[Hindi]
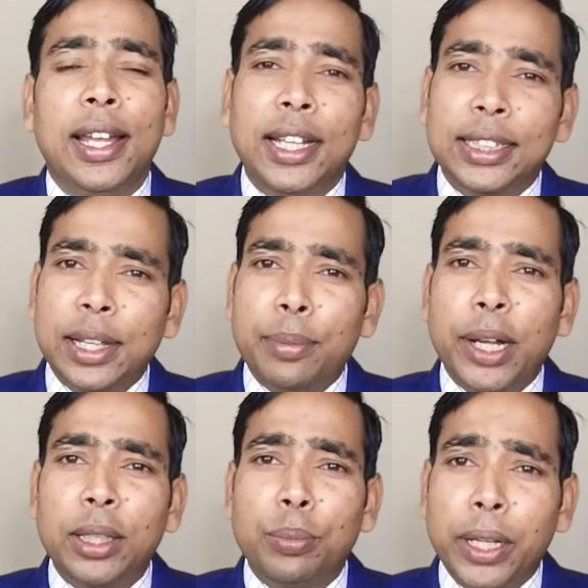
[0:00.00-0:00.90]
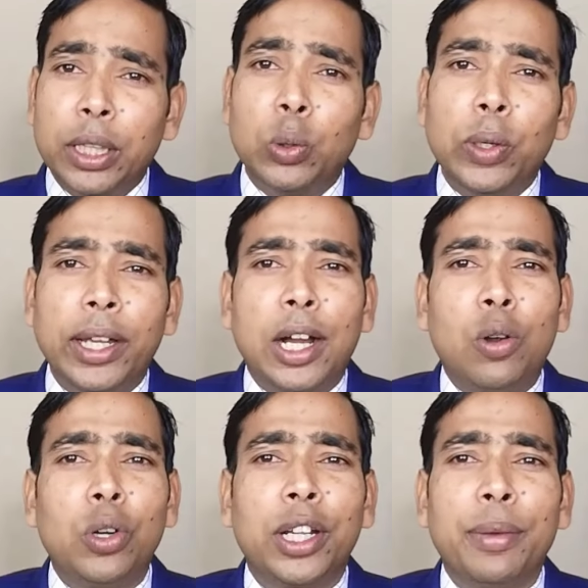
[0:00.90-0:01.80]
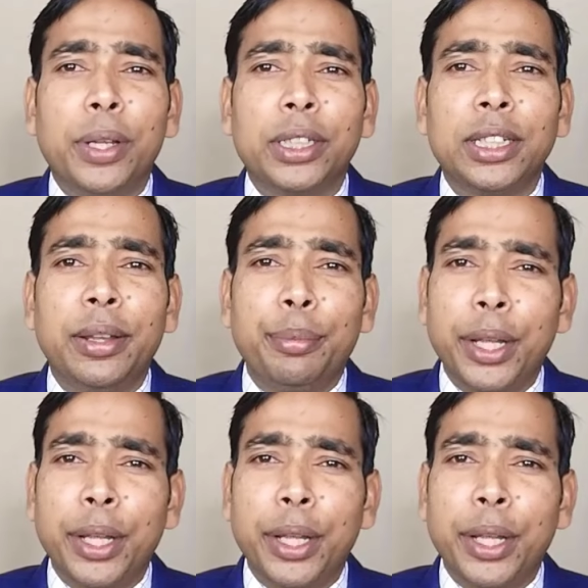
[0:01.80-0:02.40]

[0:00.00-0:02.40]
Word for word: इसके बाद बंद हुए अकाउंट के पैसे